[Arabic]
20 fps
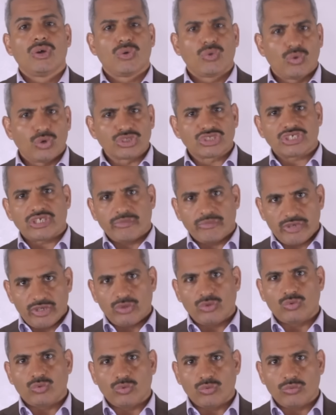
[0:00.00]
جزء
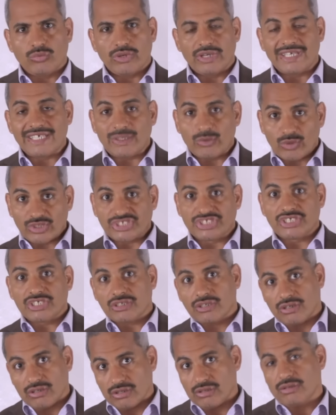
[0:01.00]
منه
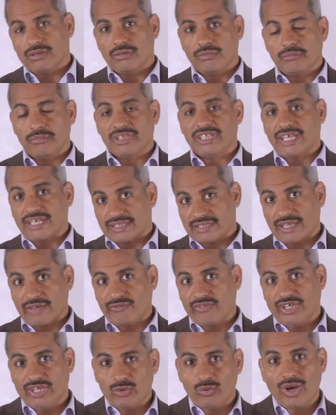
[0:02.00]
الوثيقه
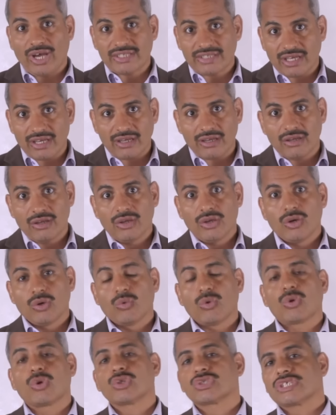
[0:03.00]
بترتفع لوحدها
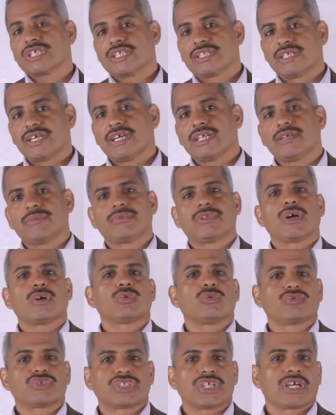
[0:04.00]
والجزء الثاني
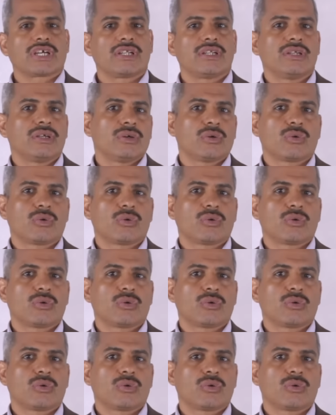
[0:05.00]
بتاخده في شكل